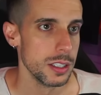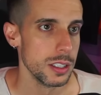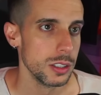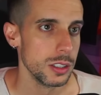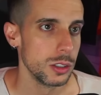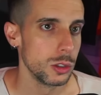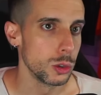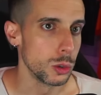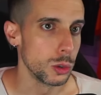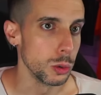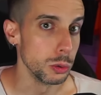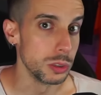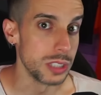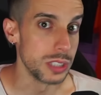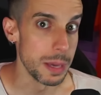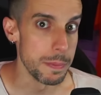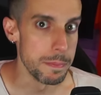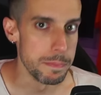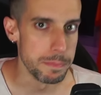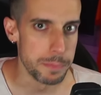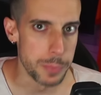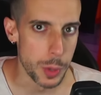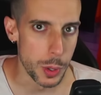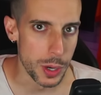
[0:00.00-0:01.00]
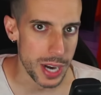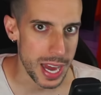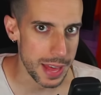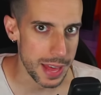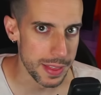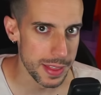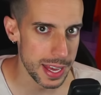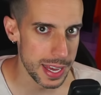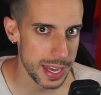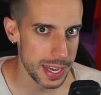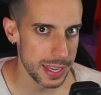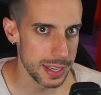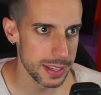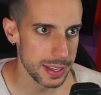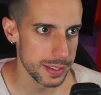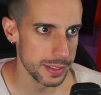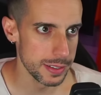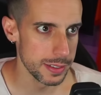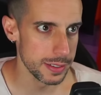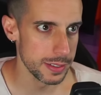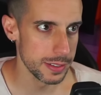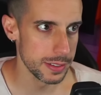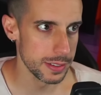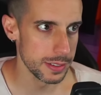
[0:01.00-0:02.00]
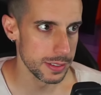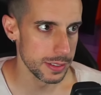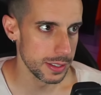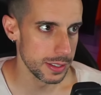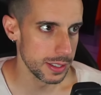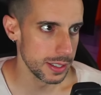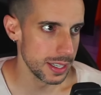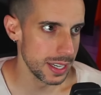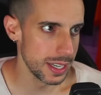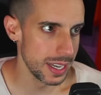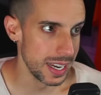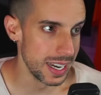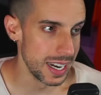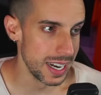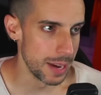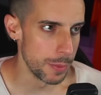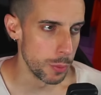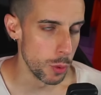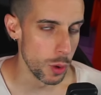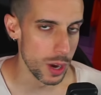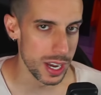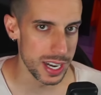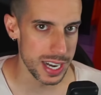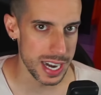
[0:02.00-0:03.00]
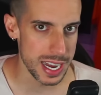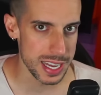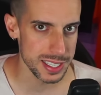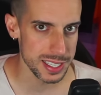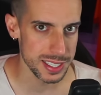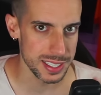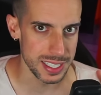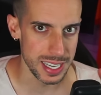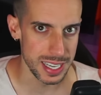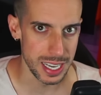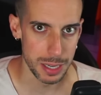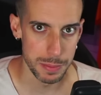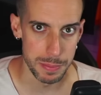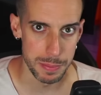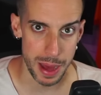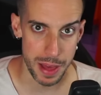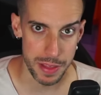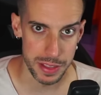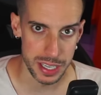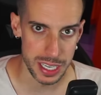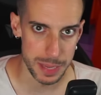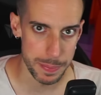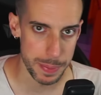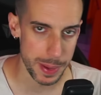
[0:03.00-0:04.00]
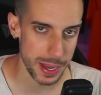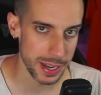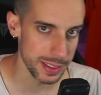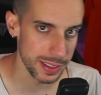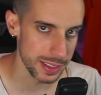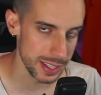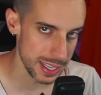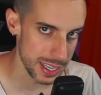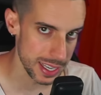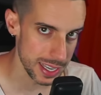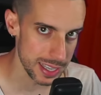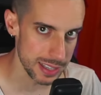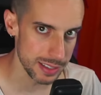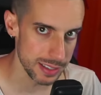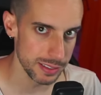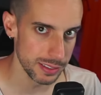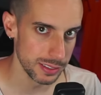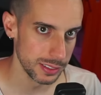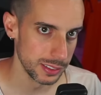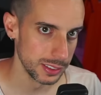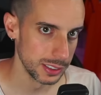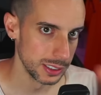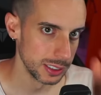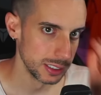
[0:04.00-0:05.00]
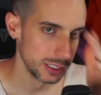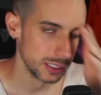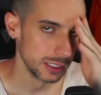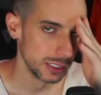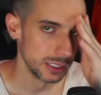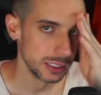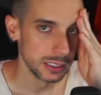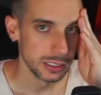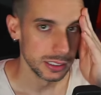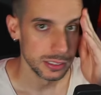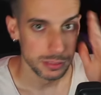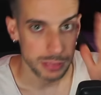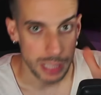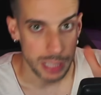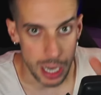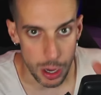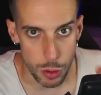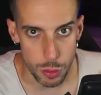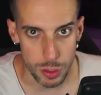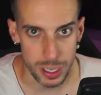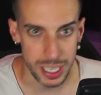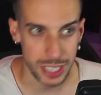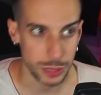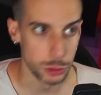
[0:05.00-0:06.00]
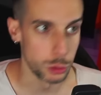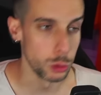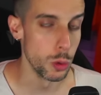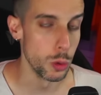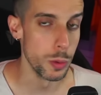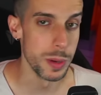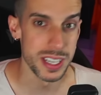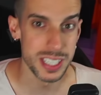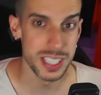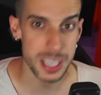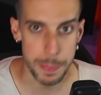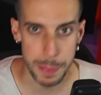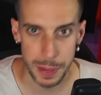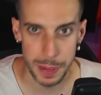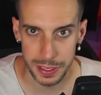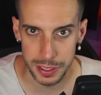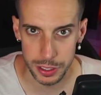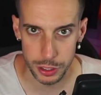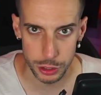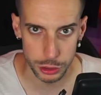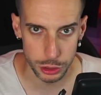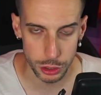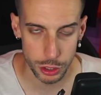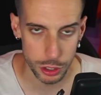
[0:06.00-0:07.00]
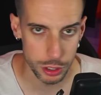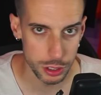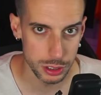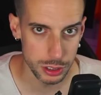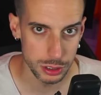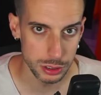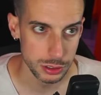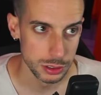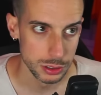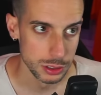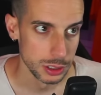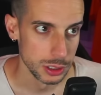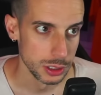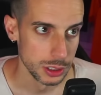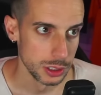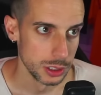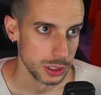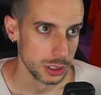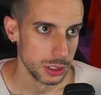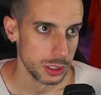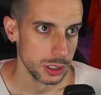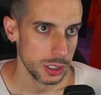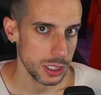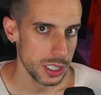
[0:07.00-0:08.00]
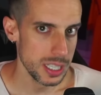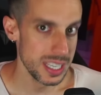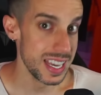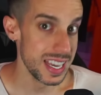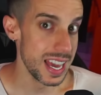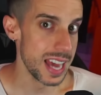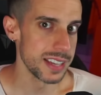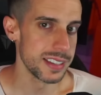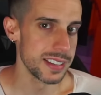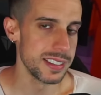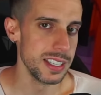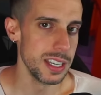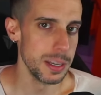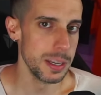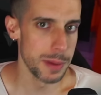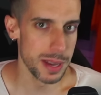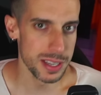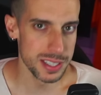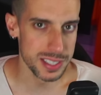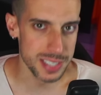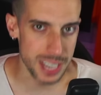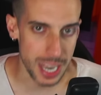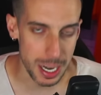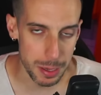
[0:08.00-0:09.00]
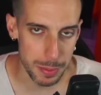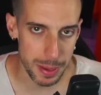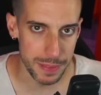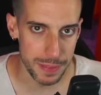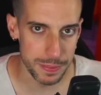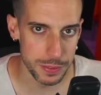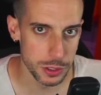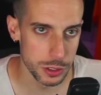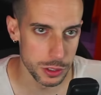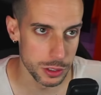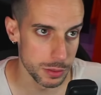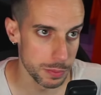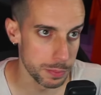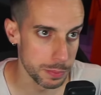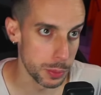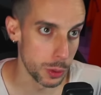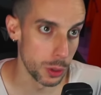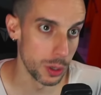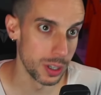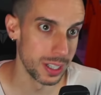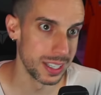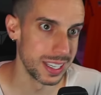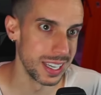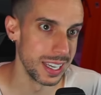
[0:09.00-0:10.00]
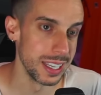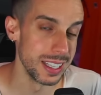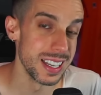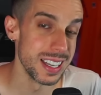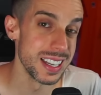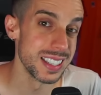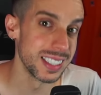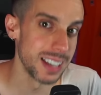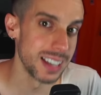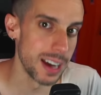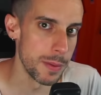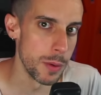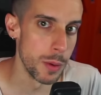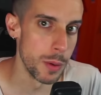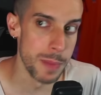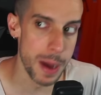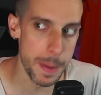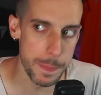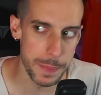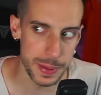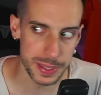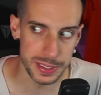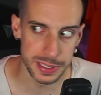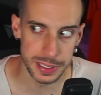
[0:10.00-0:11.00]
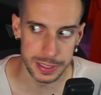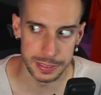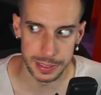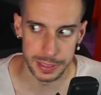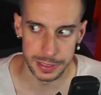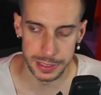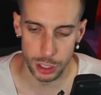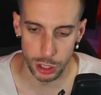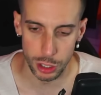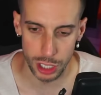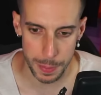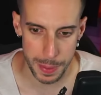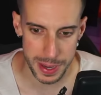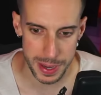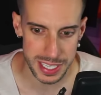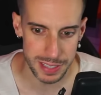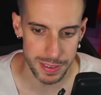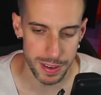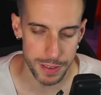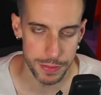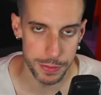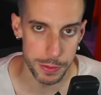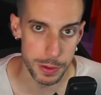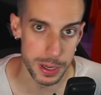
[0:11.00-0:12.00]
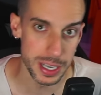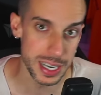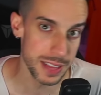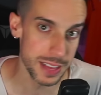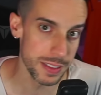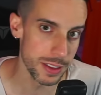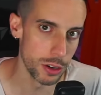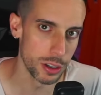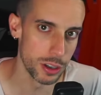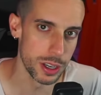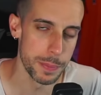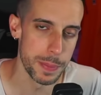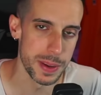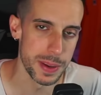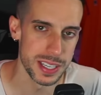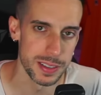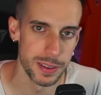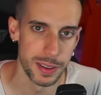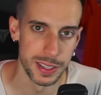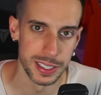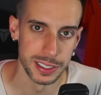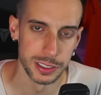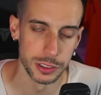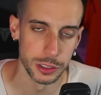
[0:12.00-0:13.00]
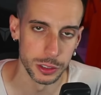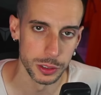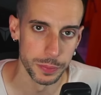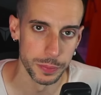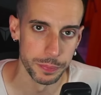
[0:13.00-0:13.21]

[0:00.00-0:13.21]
tu temporada era buena si el Madrid perdía, aunque tú hubieses perdido todo, y así ibas salvando porque estábamos más pendientes de lo que pasaba fuera de lo que pasaba dentro.